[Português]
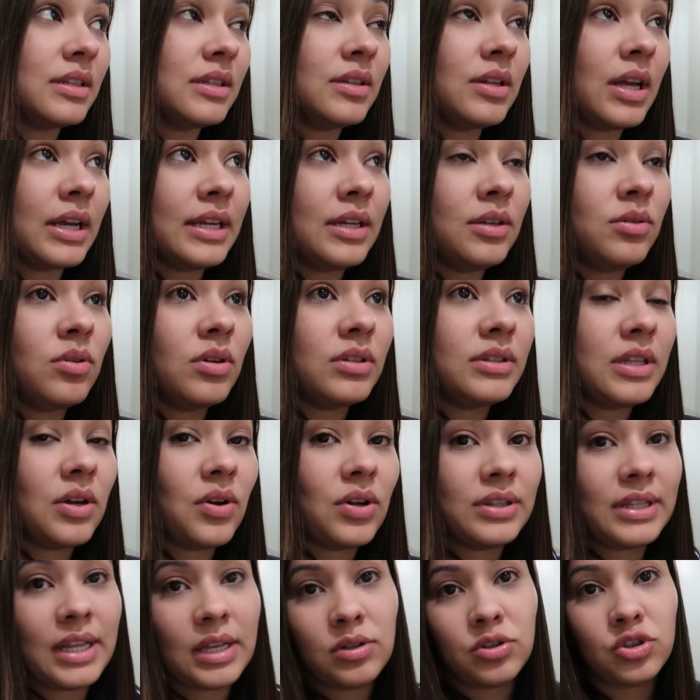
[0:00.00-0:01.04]
daqui no
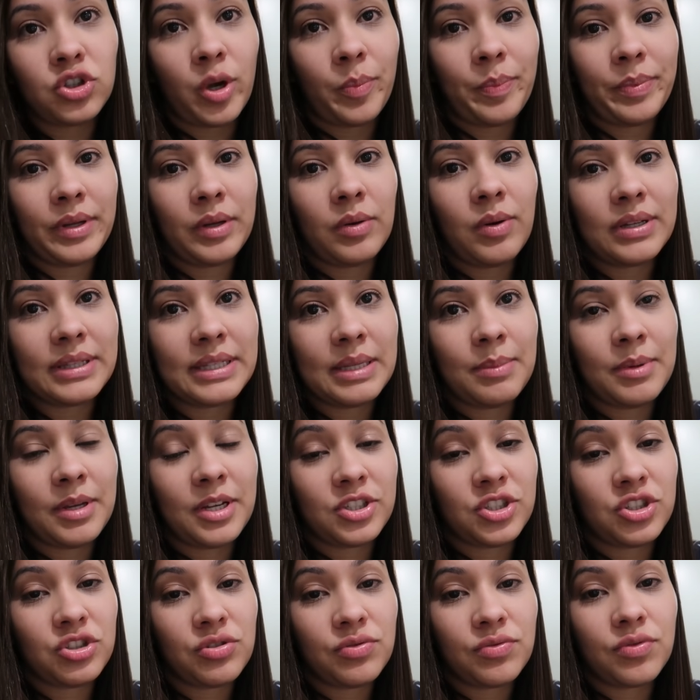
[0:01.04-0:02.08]
hotel, até no shopping Guatemi
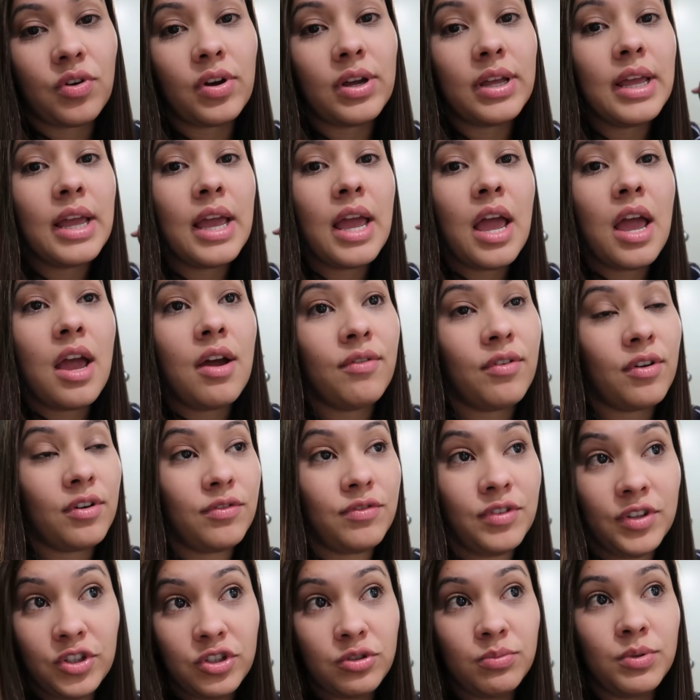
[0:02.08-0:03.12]
que a gente foi, foi
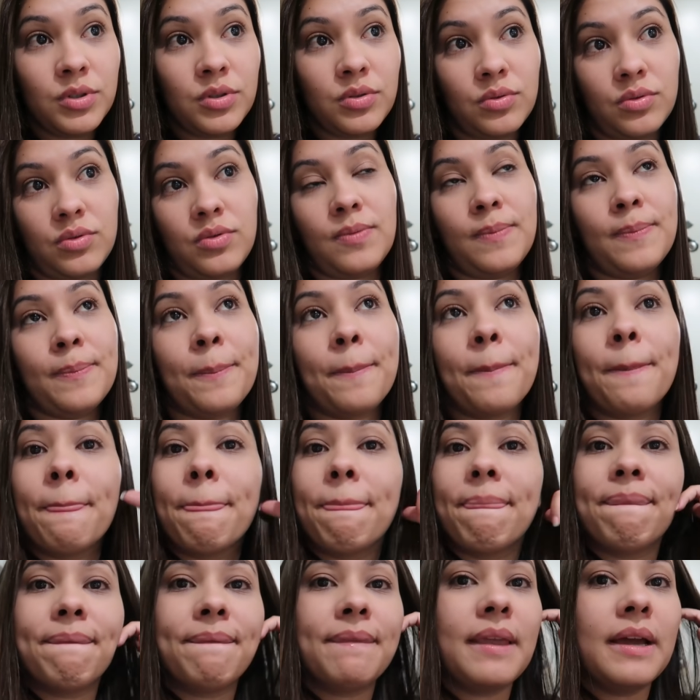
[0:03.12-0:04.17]
20 minutos.
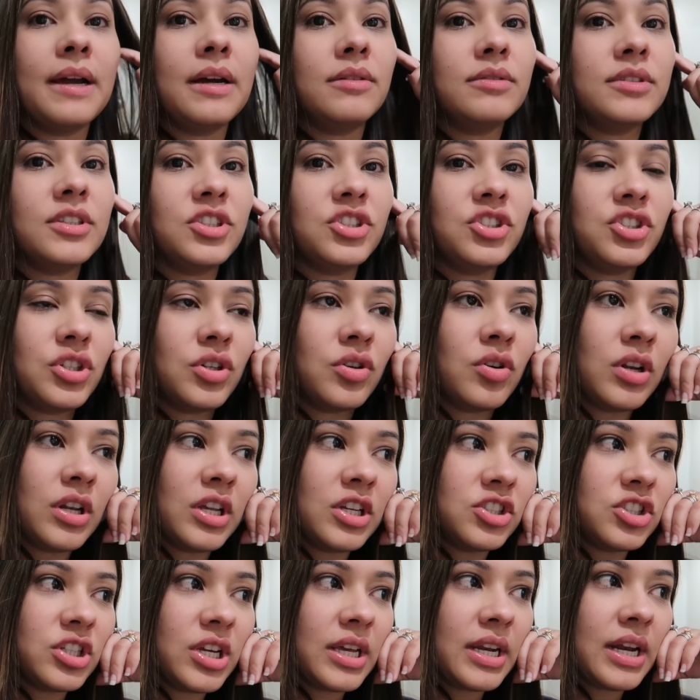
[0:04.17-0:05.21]
Então, a gente chegou
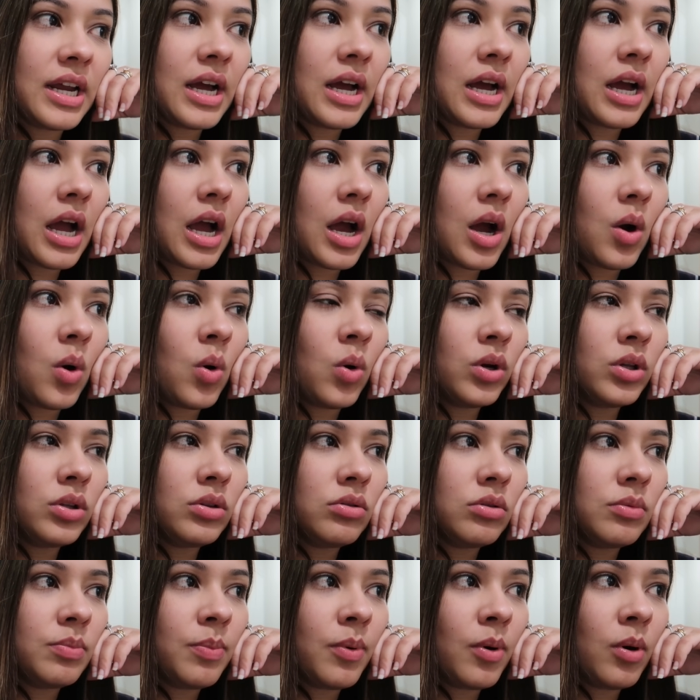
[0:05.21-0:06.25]
lá já era
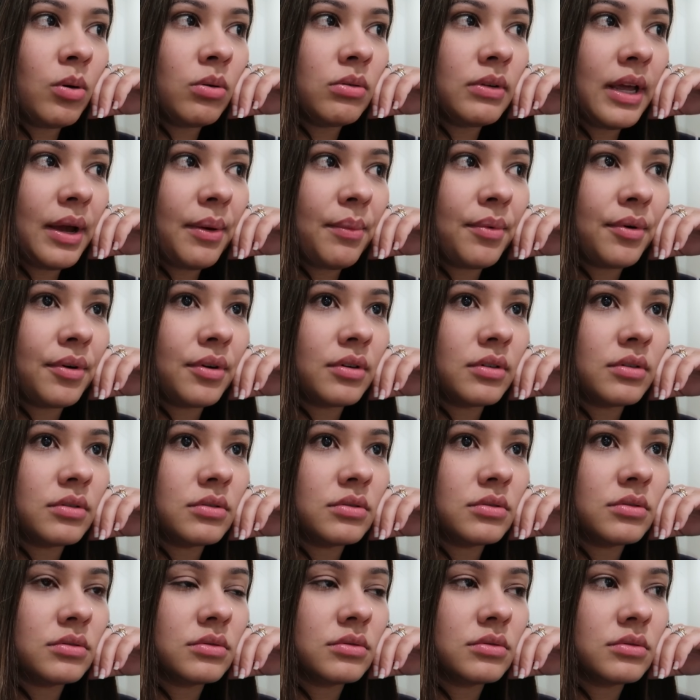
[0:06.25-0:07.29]
8 e pouco, né, amor?
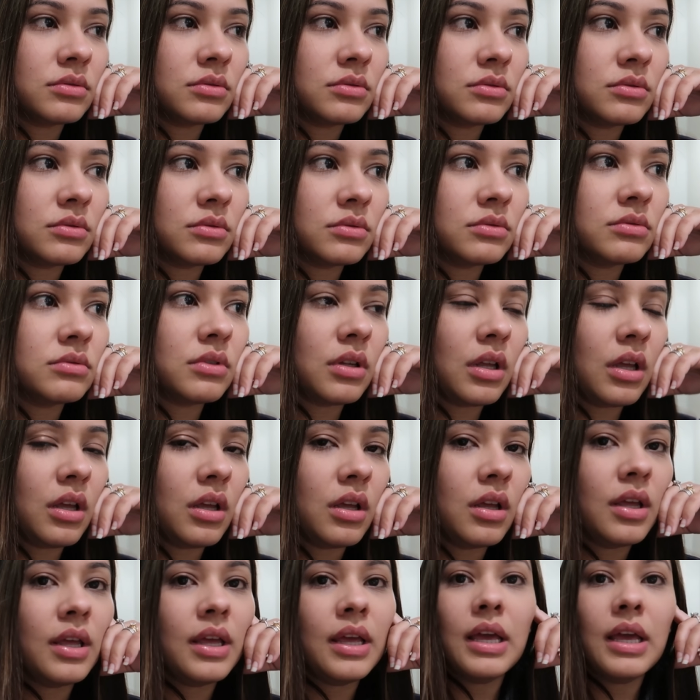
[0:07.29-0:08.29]
É. Né?